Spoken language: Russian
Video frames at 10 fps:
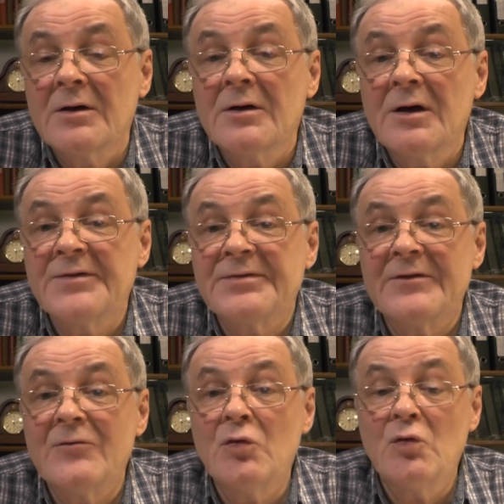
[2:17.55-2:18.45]
от
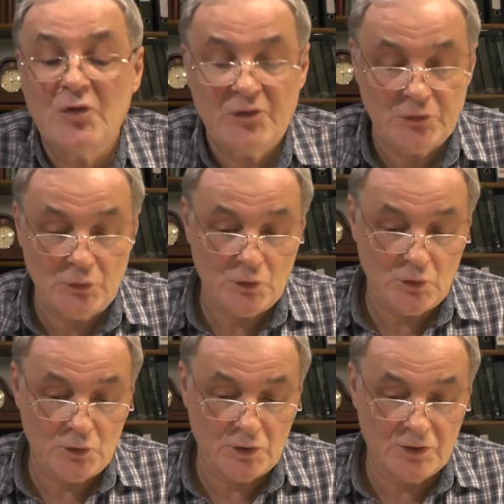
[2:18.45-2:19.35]
того,
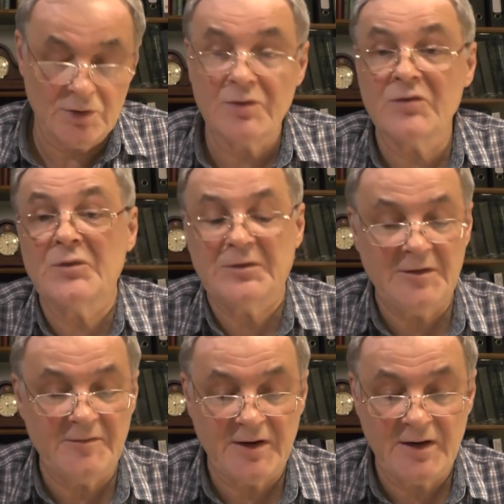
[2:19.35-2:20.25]
что, э,
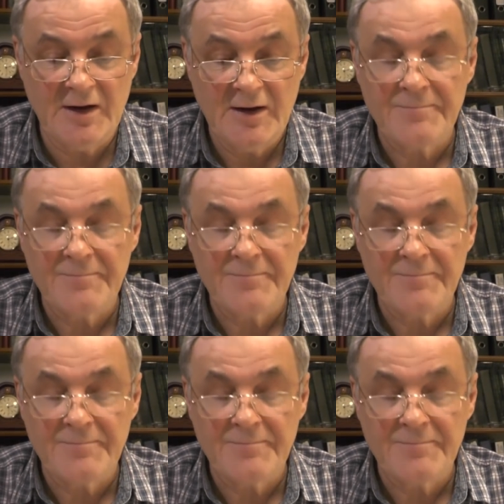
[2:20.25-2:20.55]
собственно говоря,